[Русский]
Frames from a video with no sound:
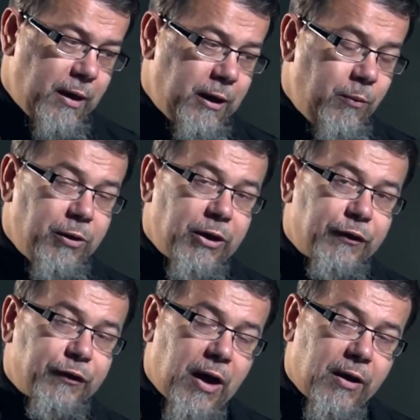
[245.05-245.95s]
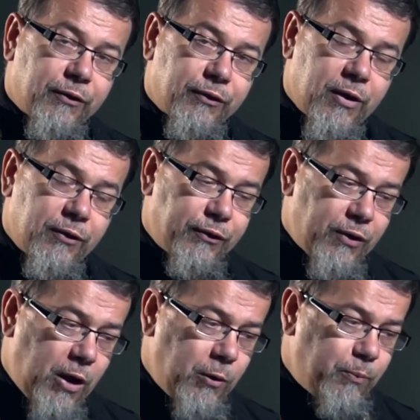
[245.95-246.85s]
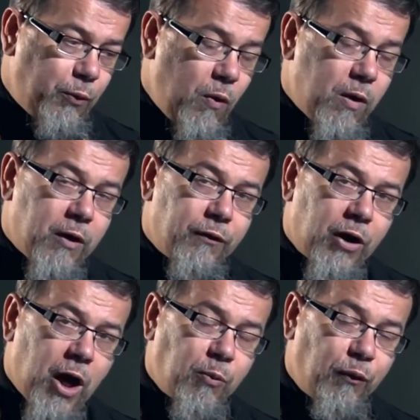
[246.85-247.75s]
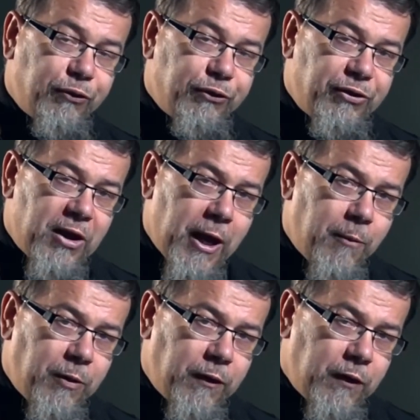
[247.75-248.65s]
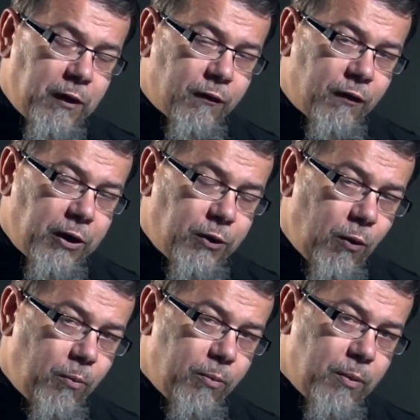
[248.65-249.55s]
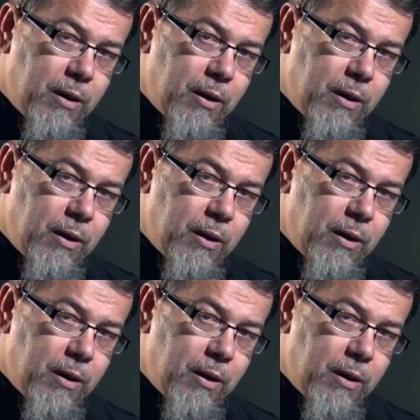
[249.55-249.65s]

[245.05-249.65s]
Именно так сказал Бог Аврааму, в семени твоем